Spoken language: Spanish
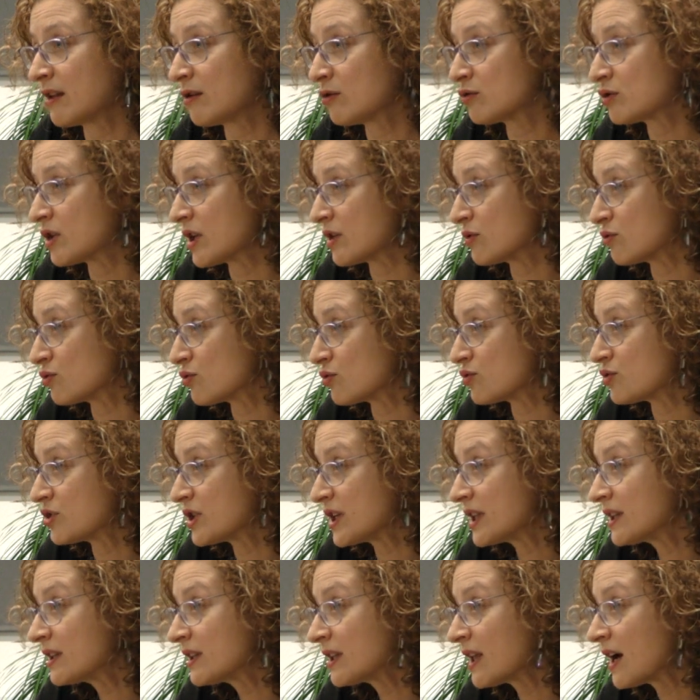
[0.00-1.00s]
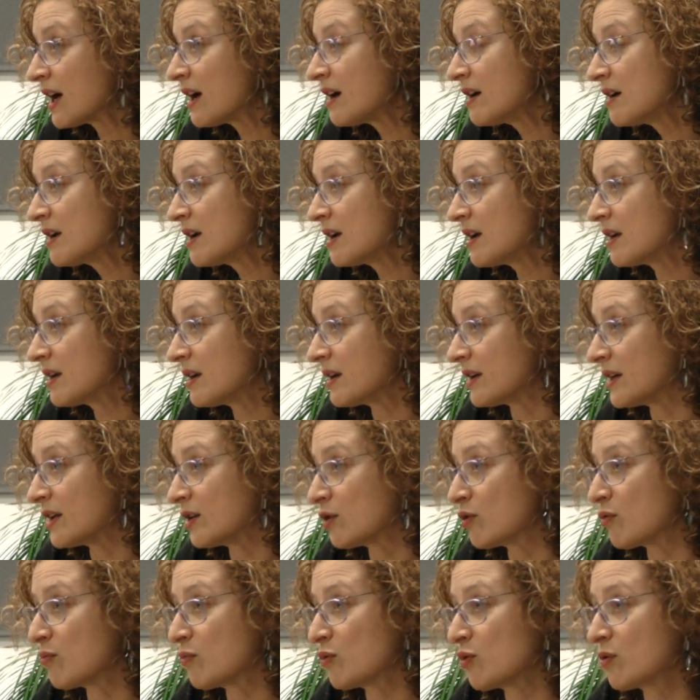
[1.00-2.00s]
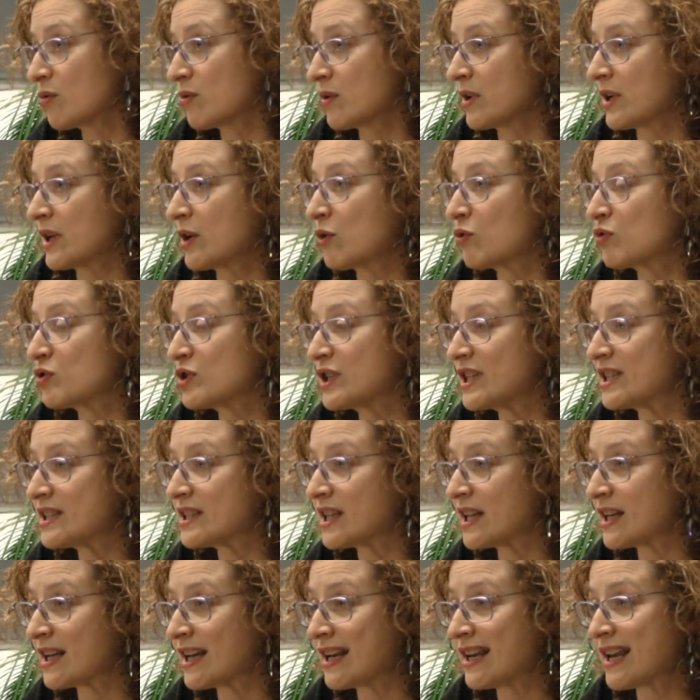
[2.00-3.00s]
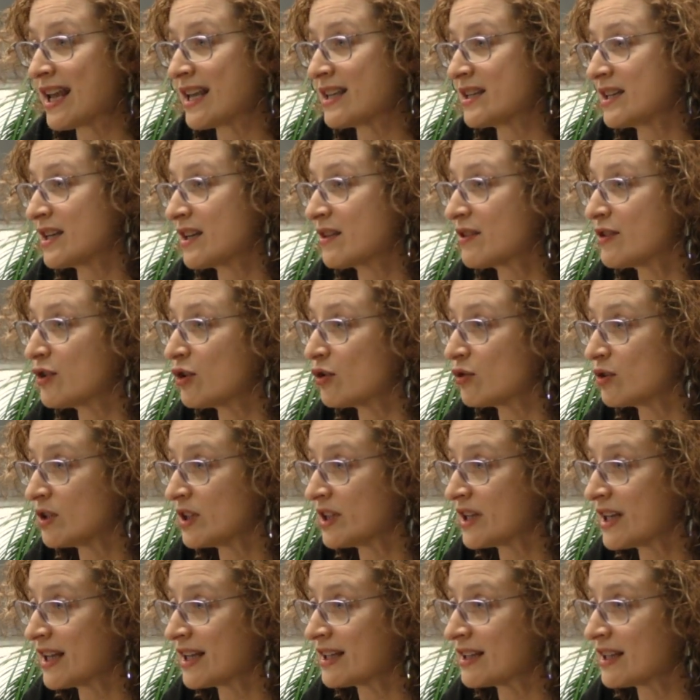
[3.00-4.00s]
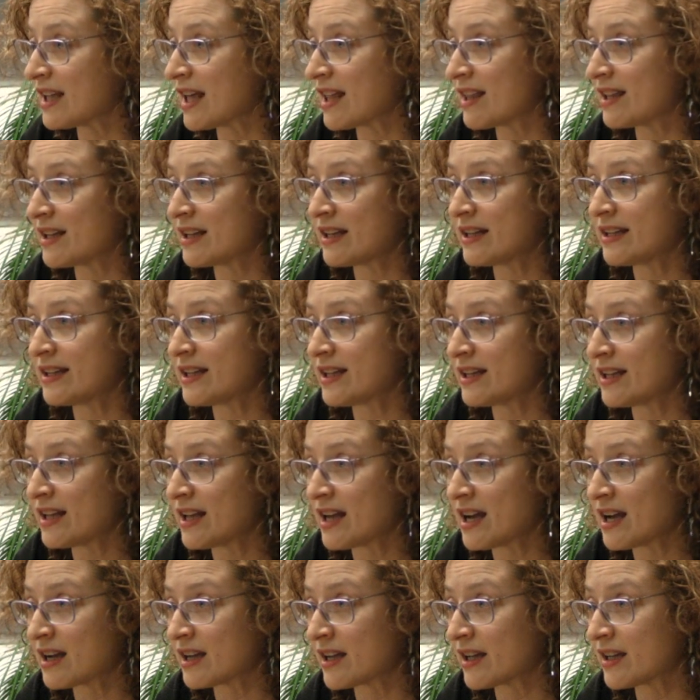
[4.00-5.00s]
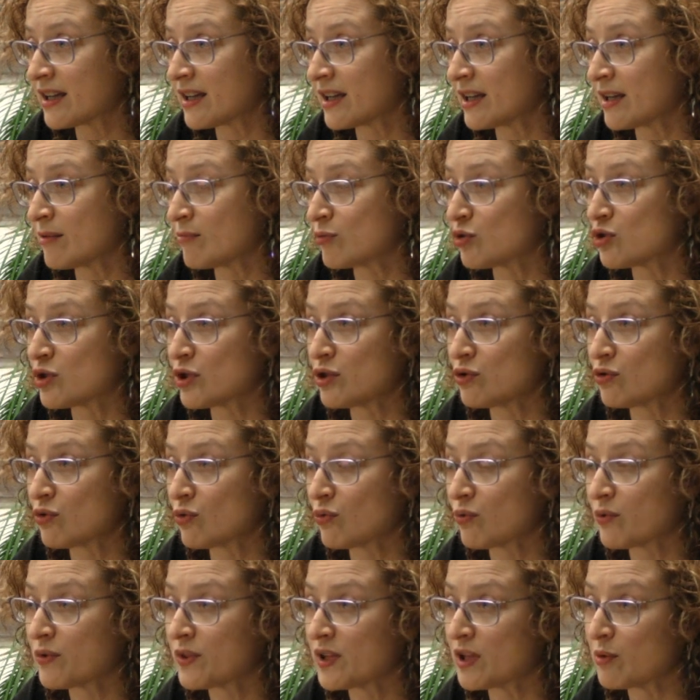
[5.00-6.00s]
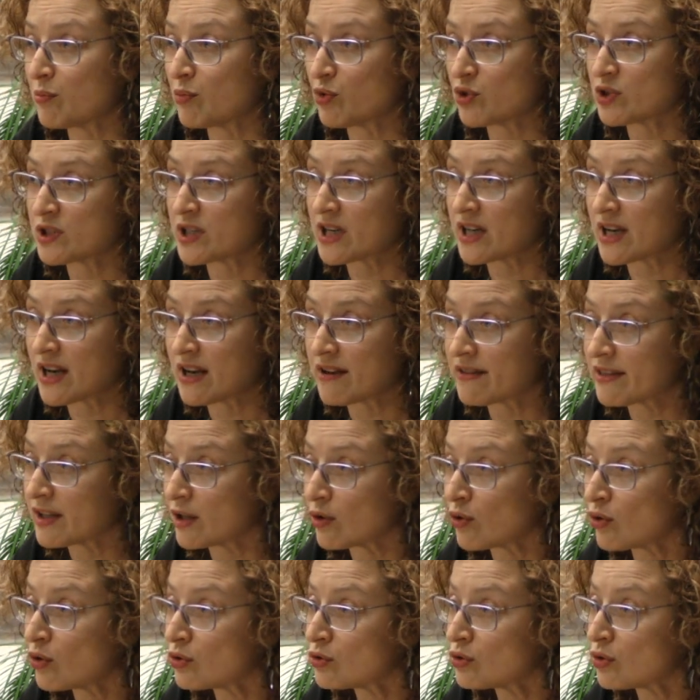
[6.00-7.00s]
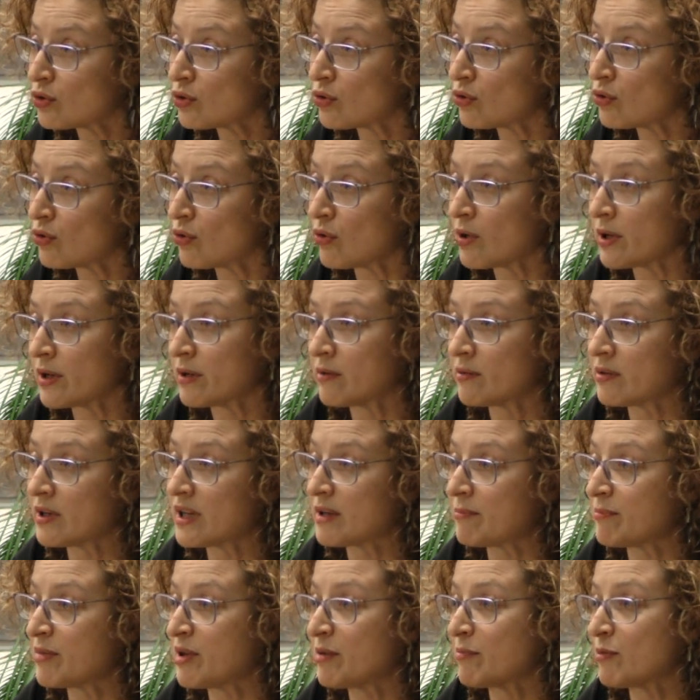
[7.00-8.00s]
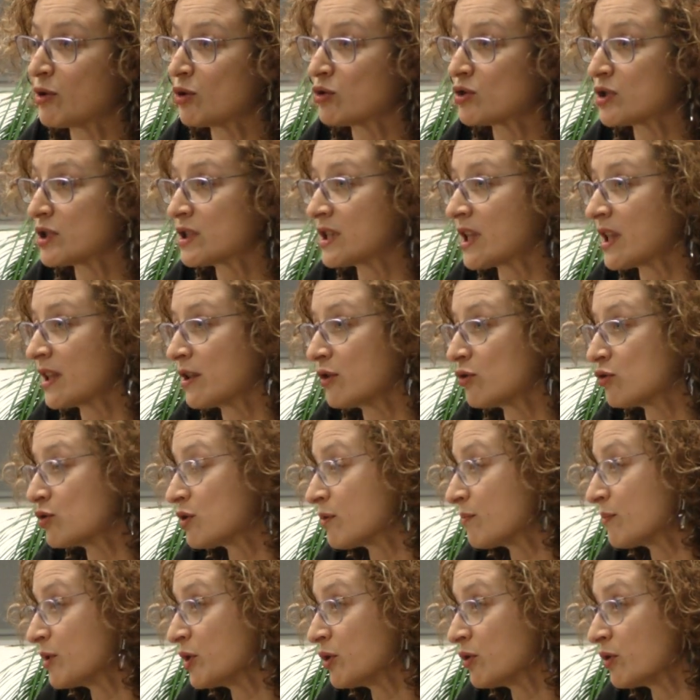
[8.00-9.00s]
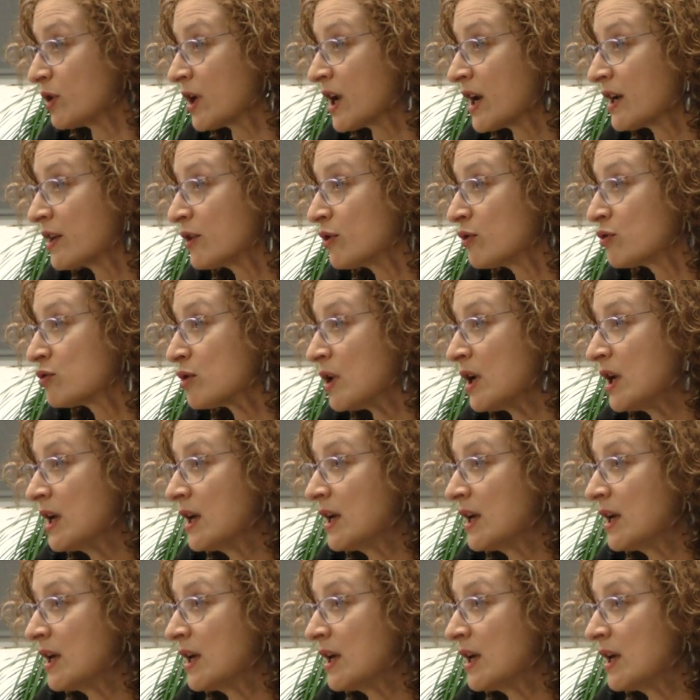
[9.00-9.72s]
de los años 80 eh, como consisten en la inyección directa del DNA que queremos introducir pues, en el cigoto o en eh, primeros estadios embrionarios.